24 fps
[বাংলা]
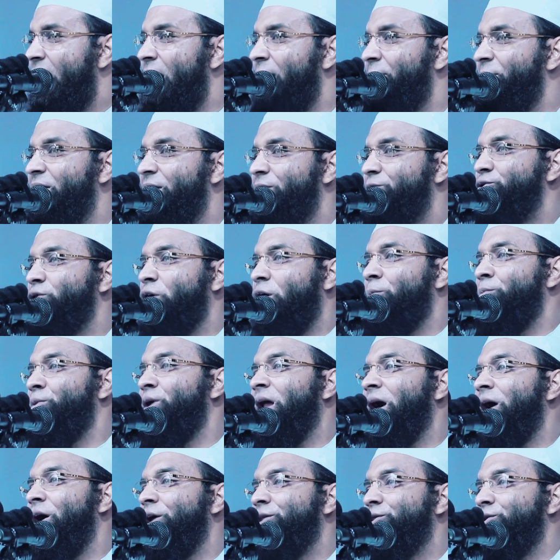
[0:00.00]
আমি
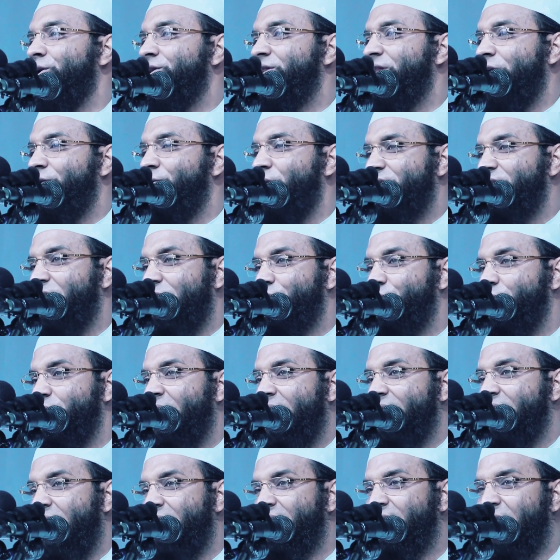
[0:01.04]
চরমনে হজরতের কথা শুই
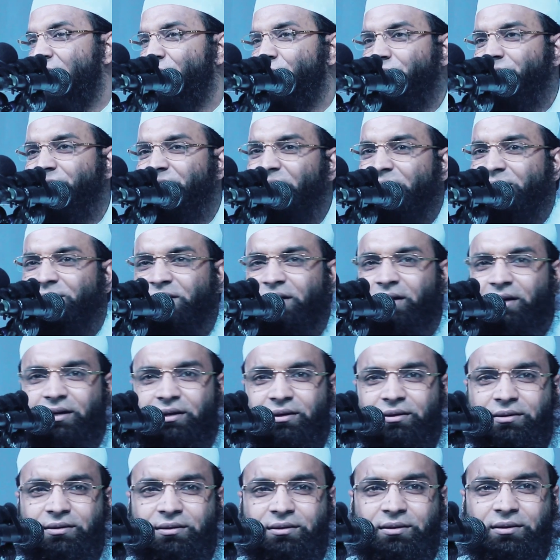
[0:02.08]
না ধান্দা করতেছি
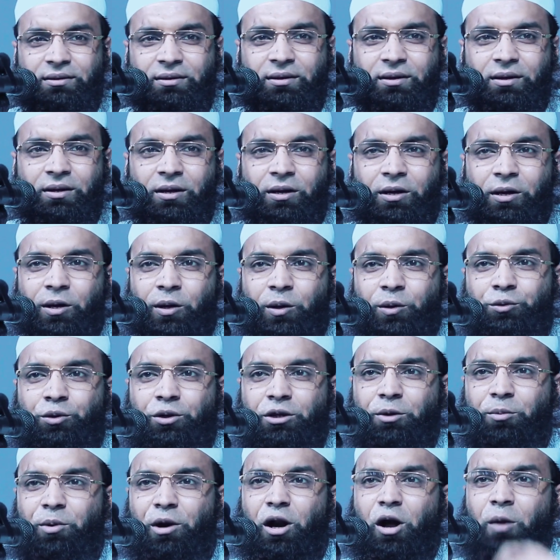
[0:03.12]

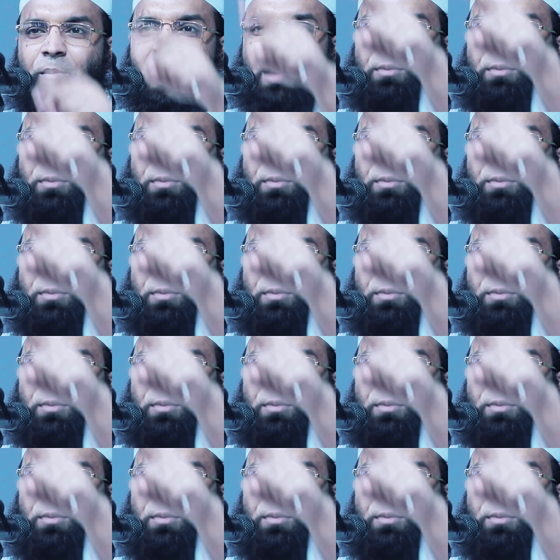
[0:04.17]
যদি বলো